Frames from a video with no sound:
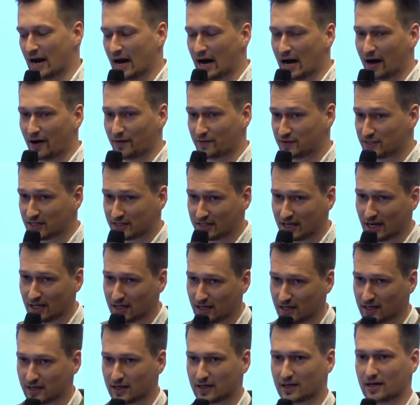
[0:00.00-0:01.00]
А всегда
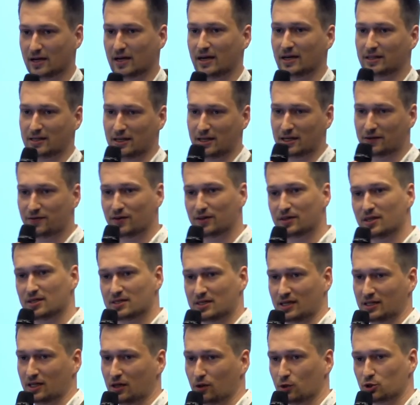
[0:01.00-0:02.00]
ли эта
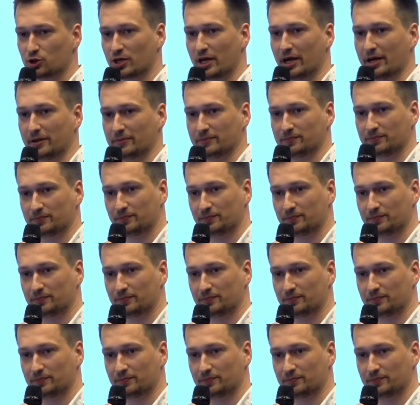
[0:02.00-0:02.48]
ликвидность, она нужна?